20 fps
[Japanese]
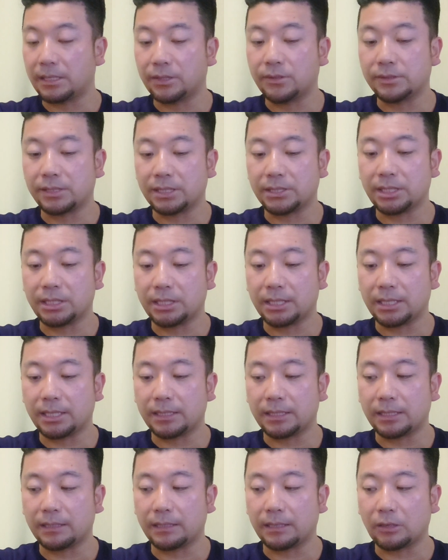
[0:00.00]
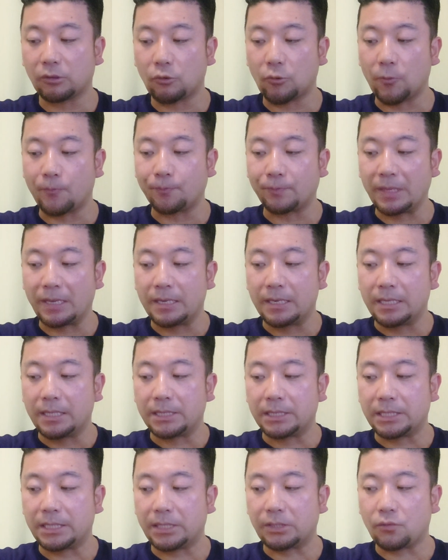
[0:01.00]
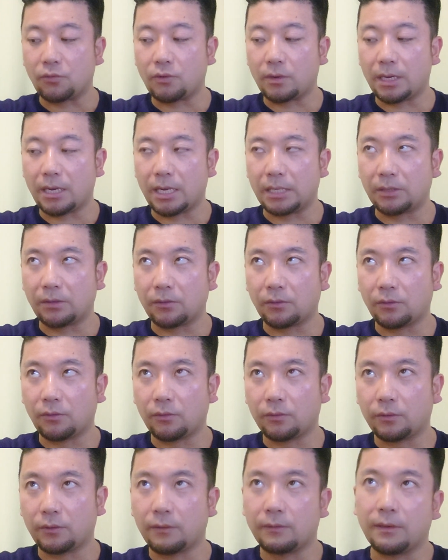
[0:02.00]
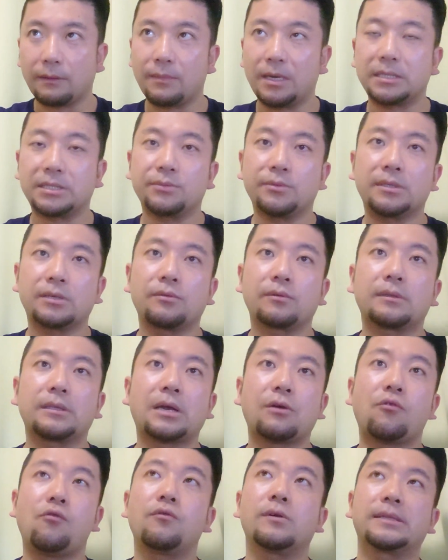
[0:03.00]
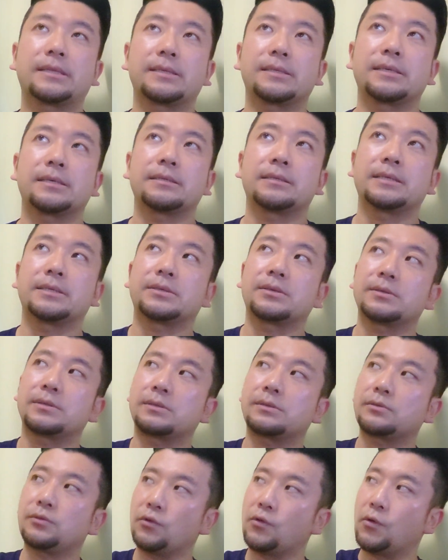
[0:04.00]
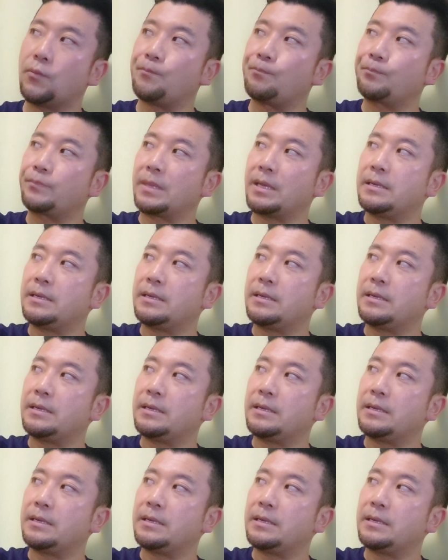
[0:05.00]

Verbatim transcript: 研究させていただいたんだけど知床半島っていうのはまあ自分が乗った大型船でそうすると